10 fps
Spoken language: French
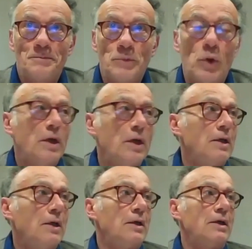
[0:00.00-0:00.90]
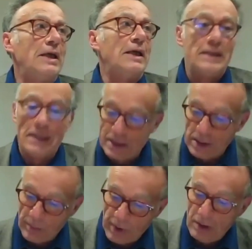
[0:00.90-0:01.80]
Bon. Y a-t-il
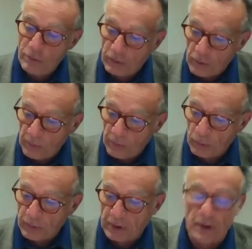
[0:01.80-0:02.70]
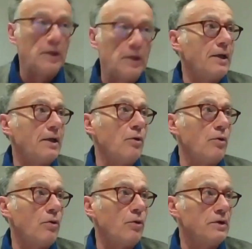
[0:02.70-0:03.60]
jamais une communauté dans laquelle on
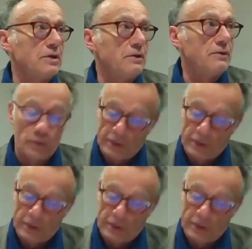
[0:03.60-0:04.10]
rencontre des individus